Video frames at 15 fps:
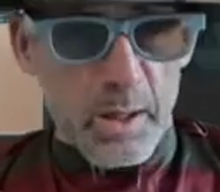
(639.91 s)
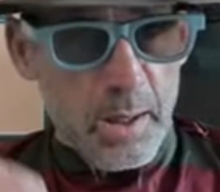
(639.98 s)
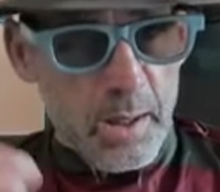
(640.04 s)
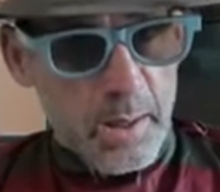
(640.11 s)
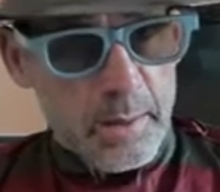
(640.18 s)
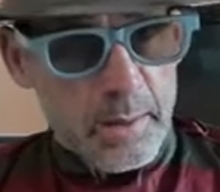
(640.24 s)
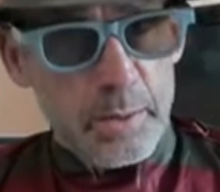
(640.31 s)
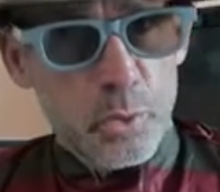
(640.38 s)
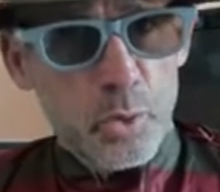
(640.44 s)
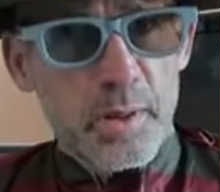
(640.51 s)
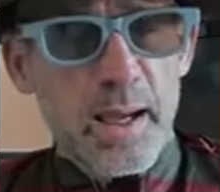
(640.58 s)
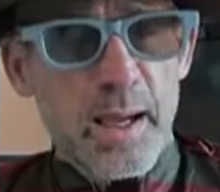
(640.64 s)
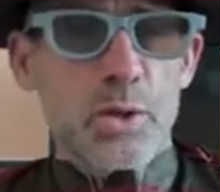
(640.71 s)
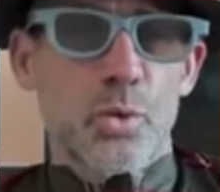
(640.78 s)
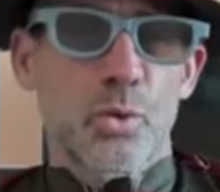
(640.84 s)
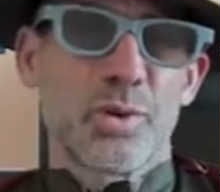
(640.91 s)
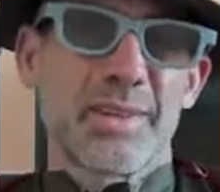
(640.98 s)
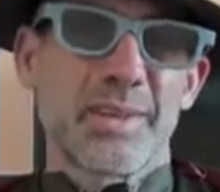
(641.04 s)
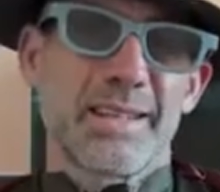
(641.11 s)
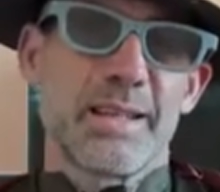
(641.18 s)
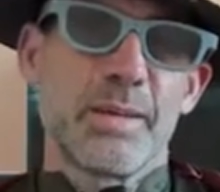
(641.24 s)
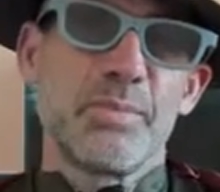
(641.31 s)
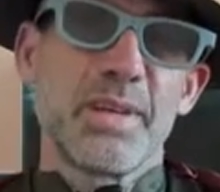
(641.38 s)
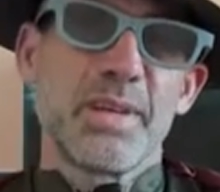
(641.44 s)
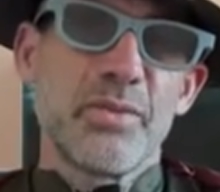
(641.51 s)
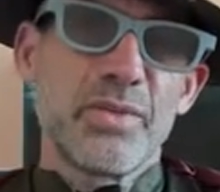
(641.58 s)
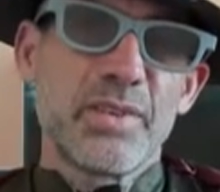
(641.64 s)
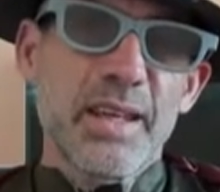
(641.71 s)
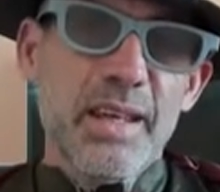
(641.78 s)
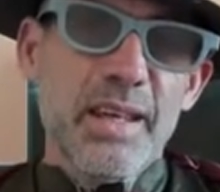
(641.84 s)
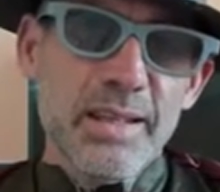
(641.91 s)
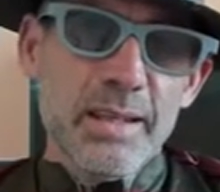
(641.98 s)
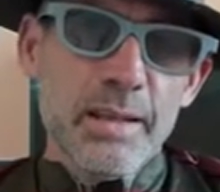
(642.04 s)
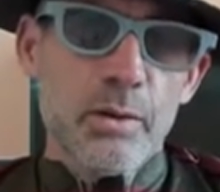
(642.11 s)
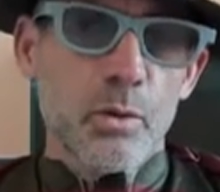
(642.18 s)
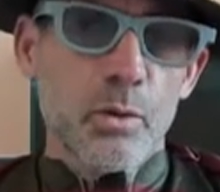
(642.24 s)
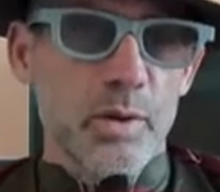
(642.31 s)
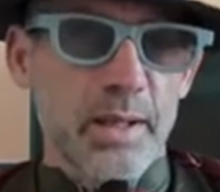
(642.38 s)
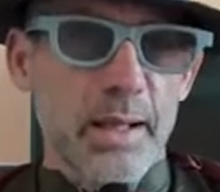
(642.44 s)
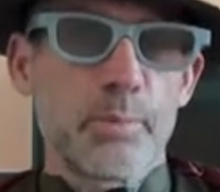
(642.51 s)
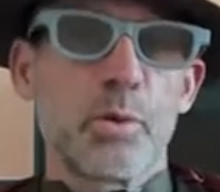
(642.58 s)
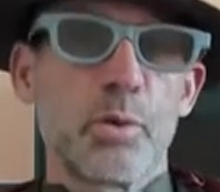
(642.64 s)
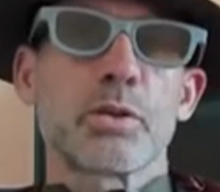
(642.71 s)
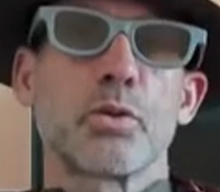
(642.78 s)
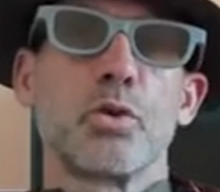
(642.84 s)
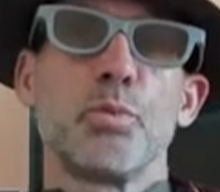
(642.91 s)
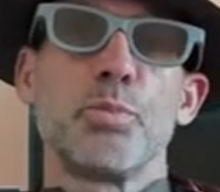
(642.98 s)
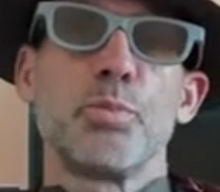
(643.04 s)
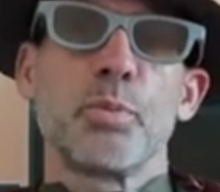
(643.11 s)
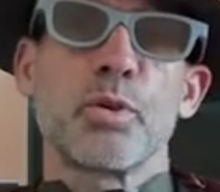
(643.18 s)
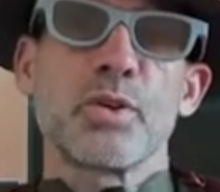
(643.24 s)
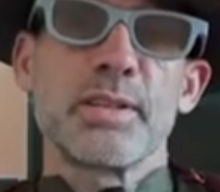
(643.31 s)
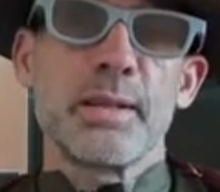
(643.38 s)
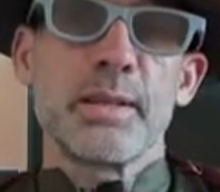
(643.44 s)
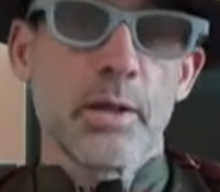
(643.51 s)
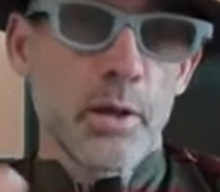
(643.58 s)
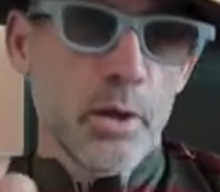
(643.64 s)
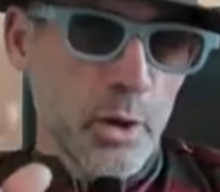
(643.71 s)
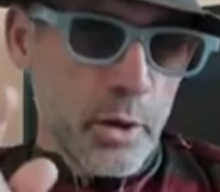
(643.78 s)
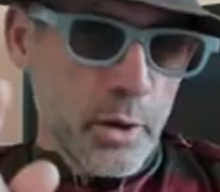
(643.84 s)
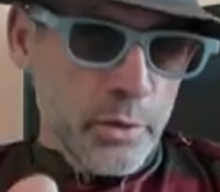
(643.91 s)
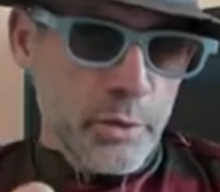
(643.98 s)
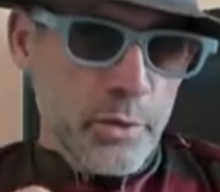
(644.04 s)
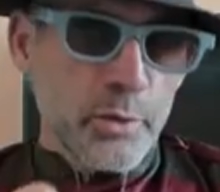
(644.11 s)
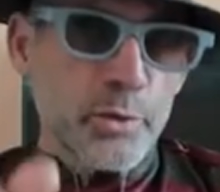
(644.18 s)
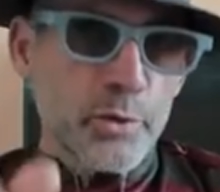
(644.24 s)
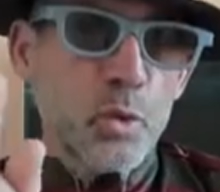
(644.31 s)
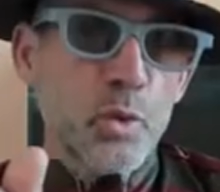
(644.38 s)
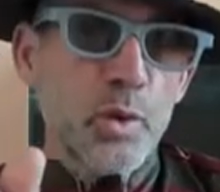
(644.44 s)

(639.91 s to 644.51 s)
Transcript: Les trucages ont assez bien vieilli, contrairement à ce que l'on peut penser. Sauf celui-là.